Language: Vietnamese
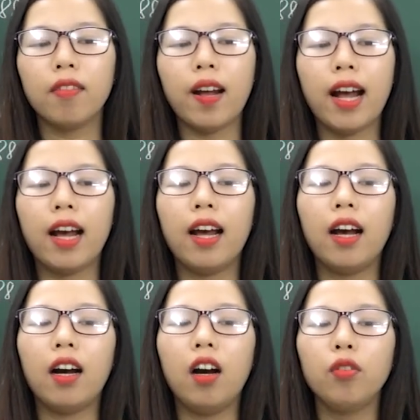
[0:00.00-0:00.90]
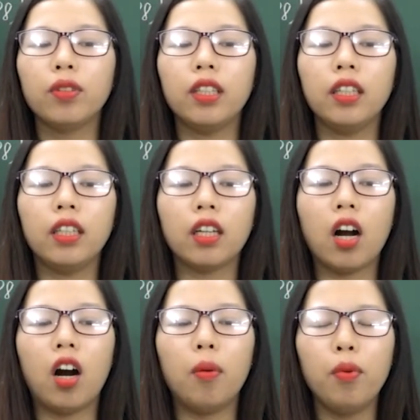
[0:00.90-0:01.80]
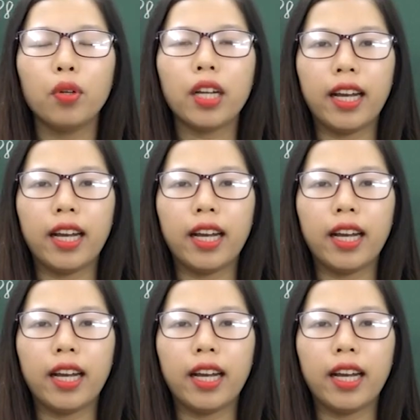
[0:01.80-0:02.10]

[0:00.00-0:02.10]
Và ông thì có một